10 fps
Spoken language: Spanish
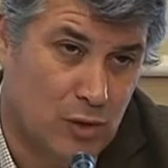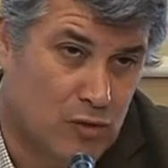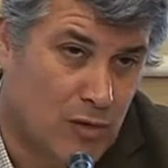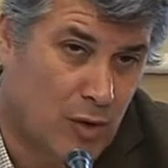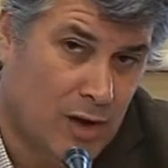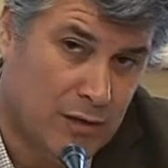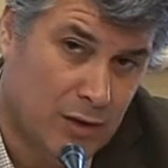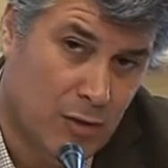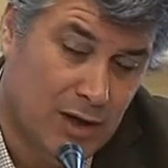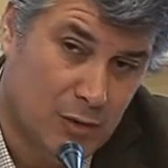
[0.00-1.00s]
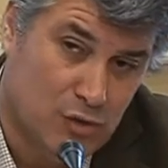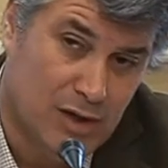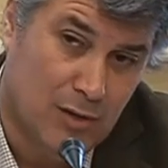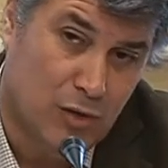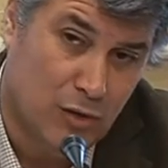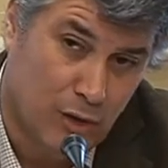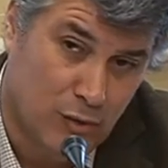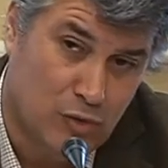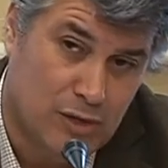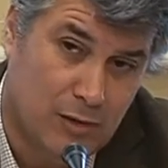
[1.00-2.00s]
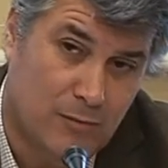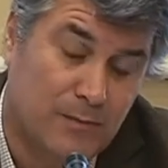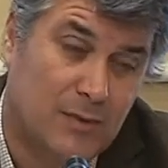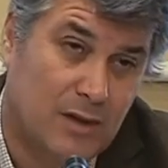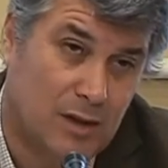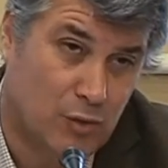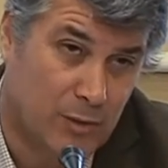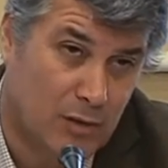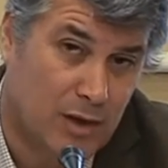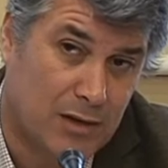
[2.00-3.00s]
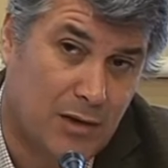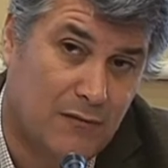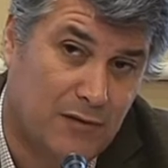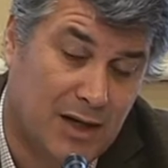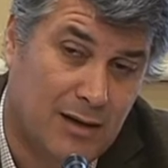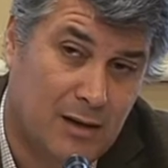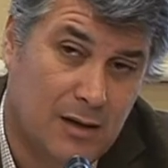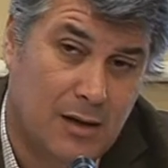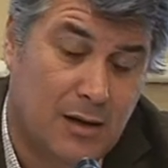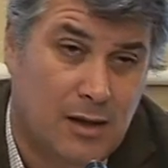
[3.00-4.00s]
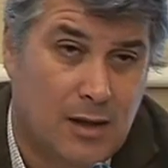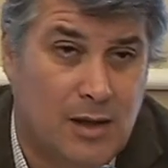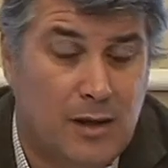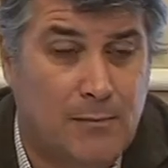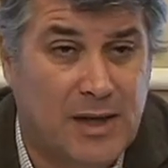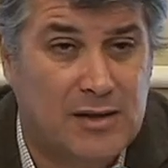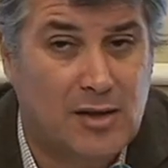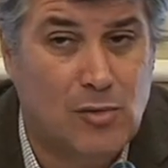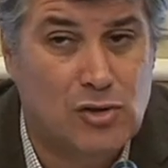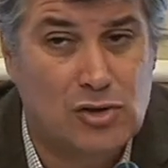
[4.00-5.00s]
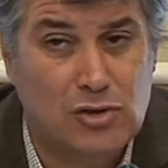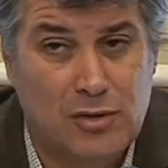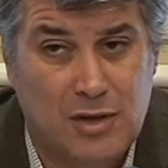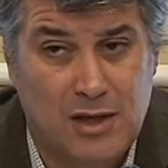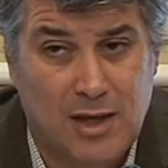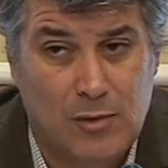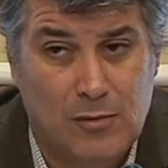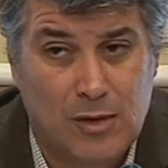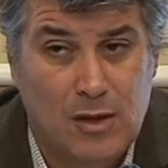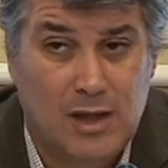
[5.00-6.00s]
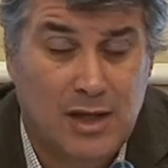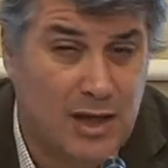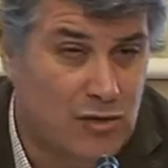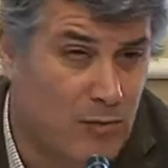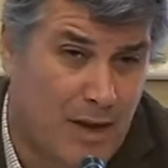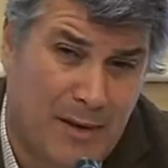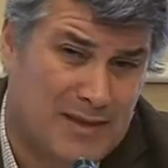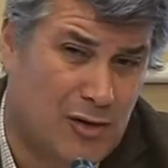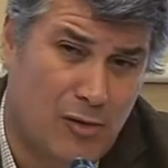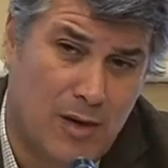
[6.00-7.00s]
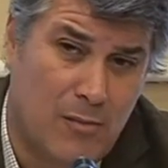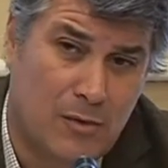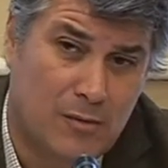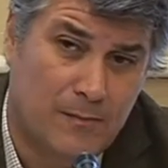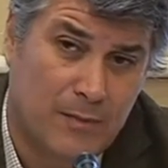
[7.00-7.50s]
Lo tuvimos que hacer con el no nos escucharon y tuvieron que hacerlo al final, en parte como nosotros decíamos. Y en esto va a pasar lo mismo.